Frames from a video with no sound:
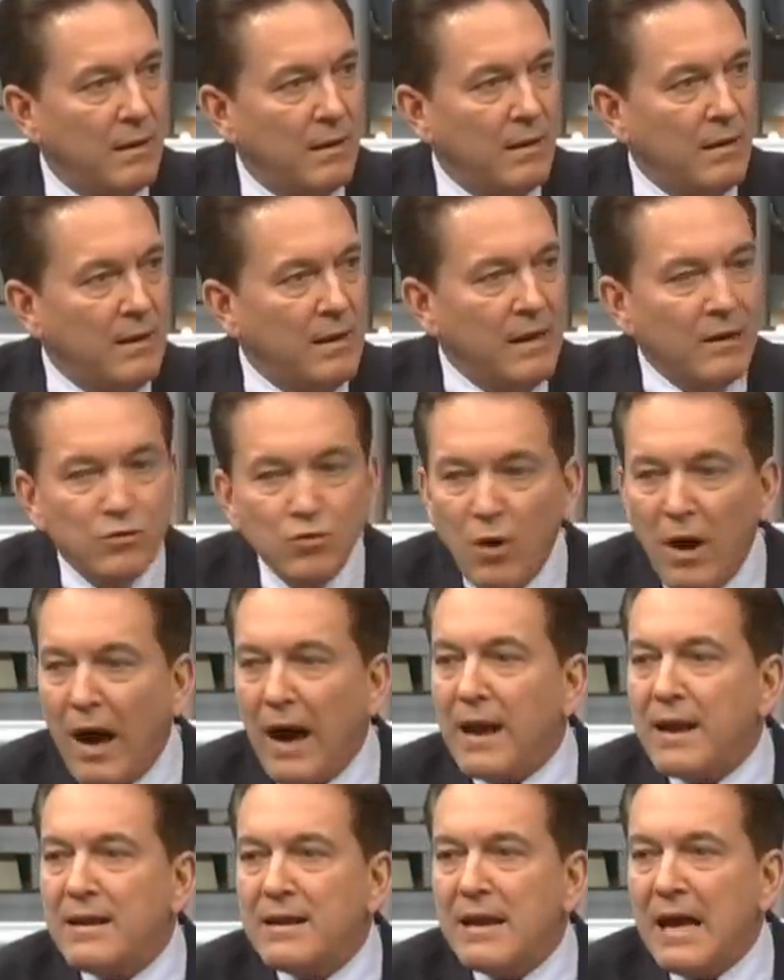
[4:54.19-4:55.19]
Y eso
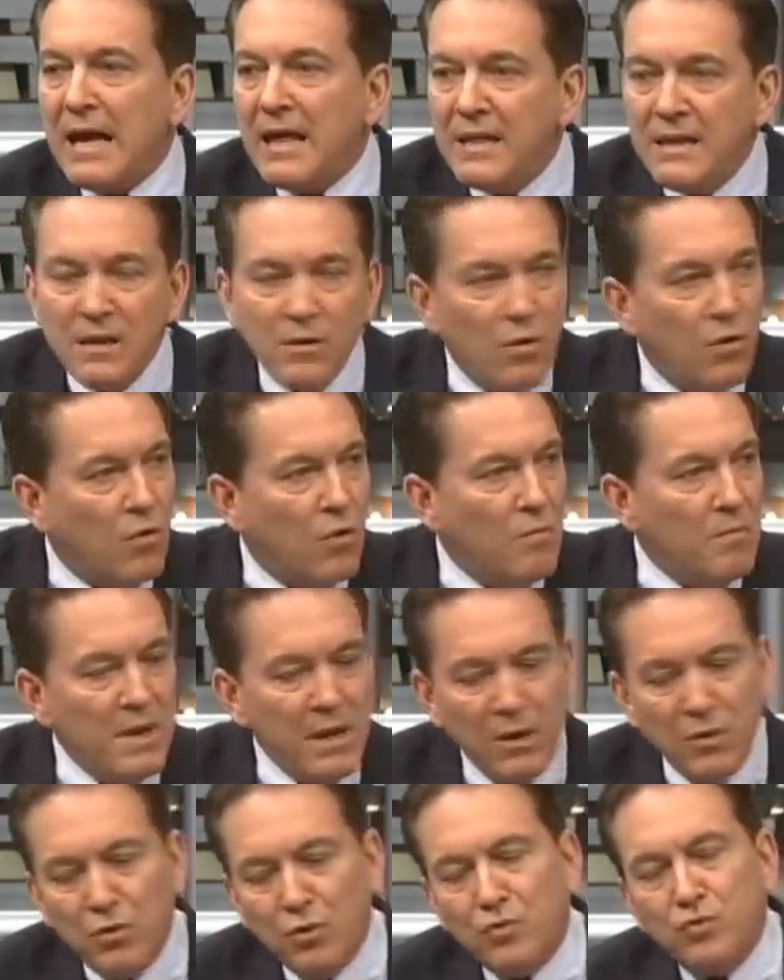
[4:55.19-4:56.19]
a nadie nos
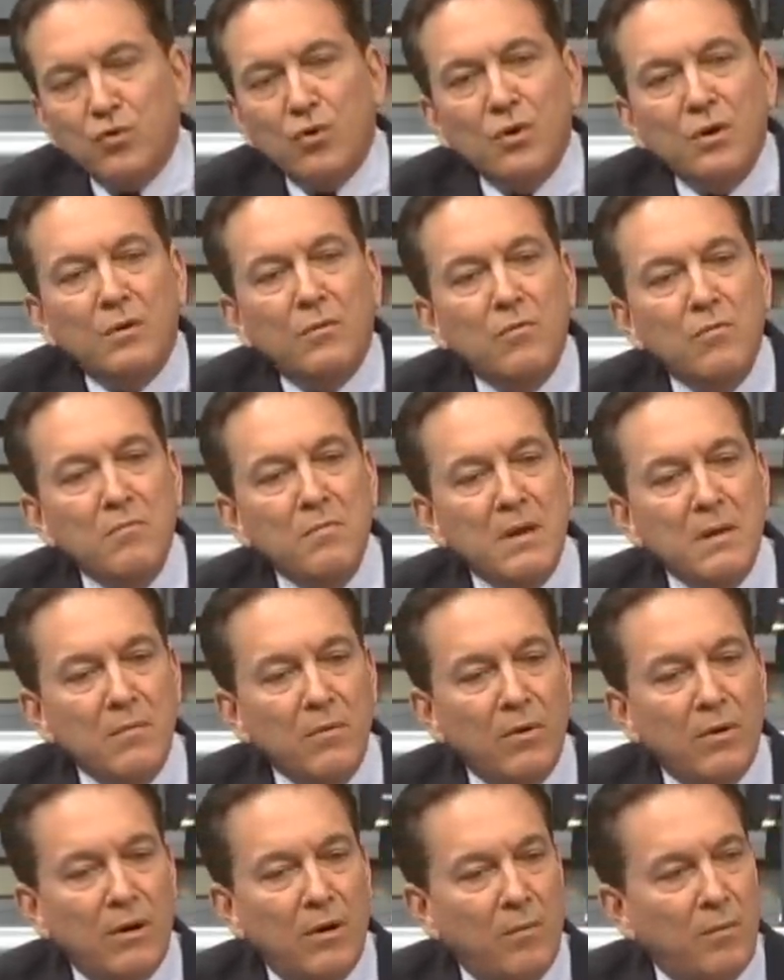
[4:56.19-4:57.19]
conviene. Yo soy un
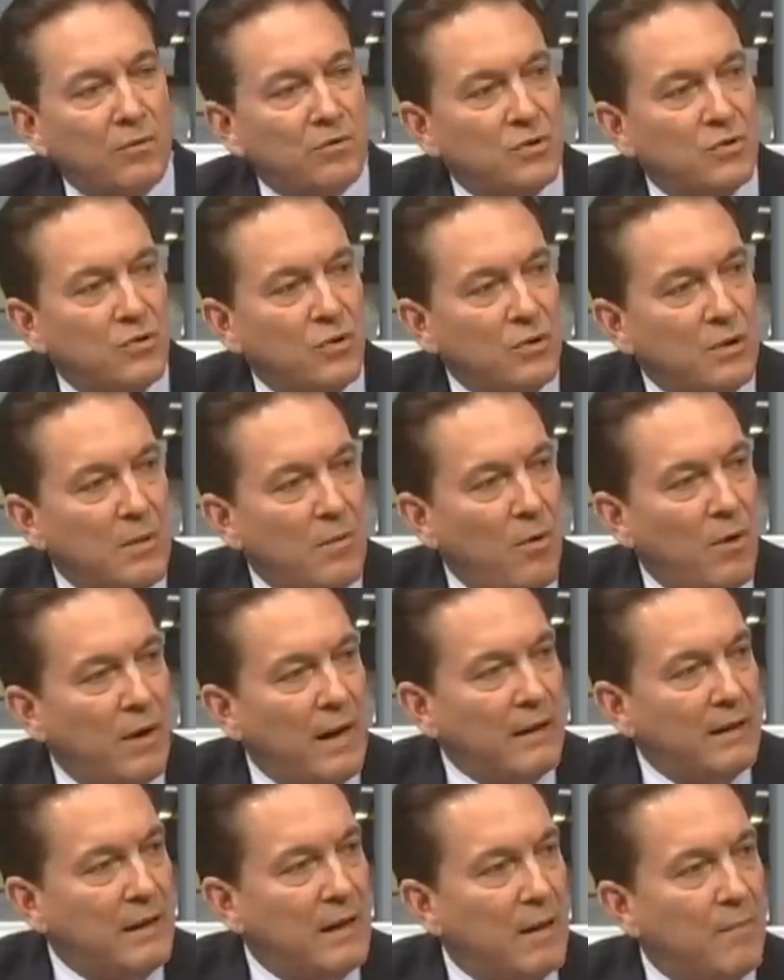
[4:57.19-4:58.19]
miembro de la oposición
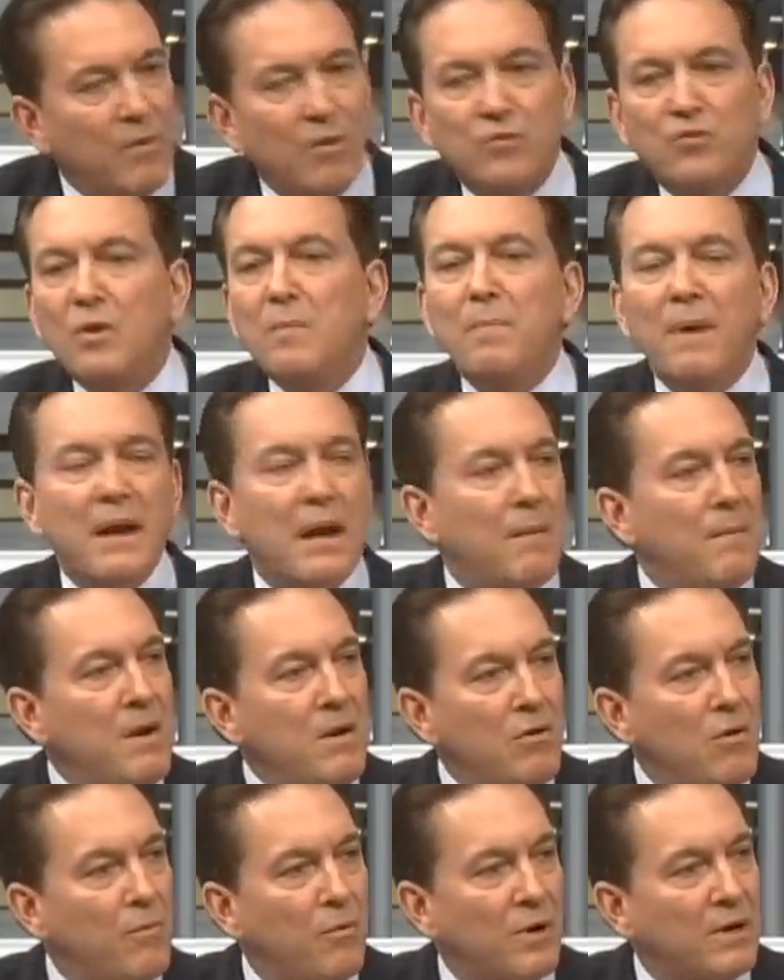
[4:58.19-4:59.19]
democrática, pero soy
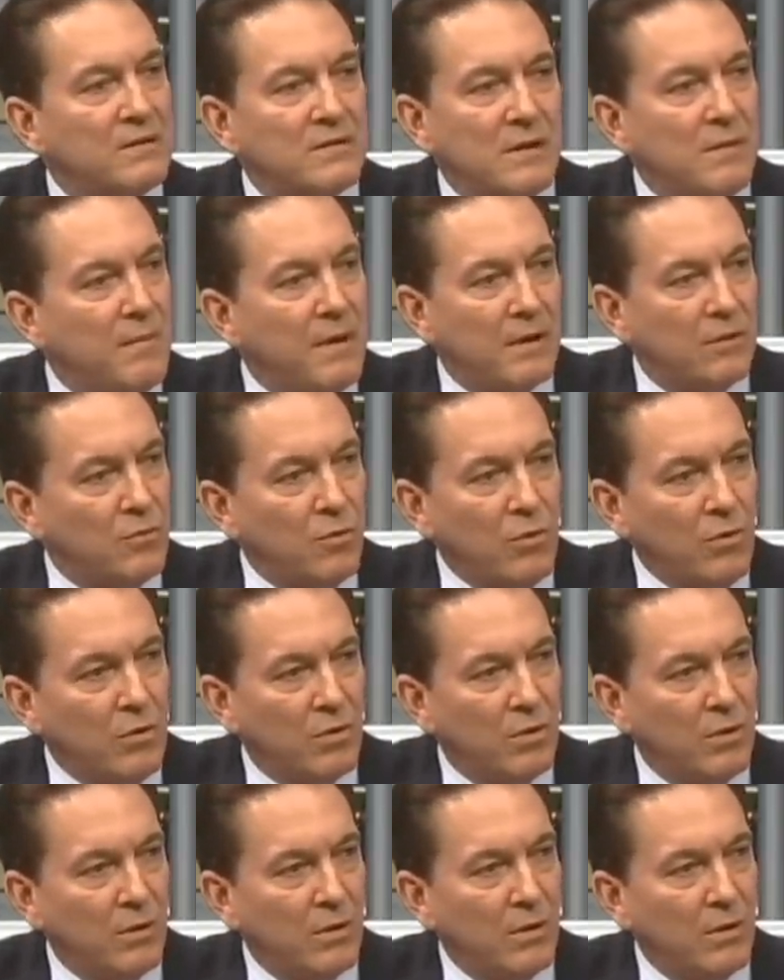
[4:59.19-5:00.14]
panameño por encima de todo.